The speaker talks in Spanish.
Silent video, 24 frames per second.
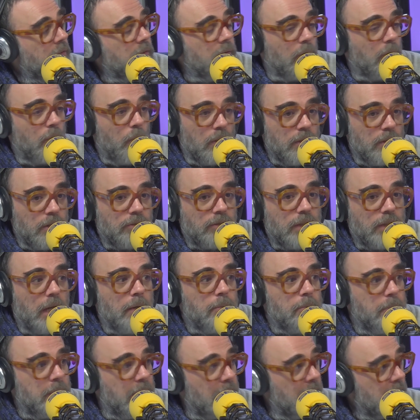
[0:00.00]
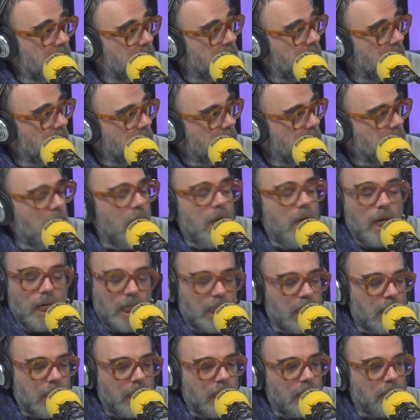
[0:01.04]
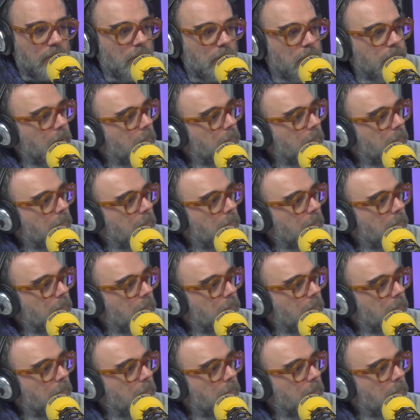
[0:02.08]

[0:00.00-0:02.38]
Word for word: cuando están bien hechas, qué ricas son,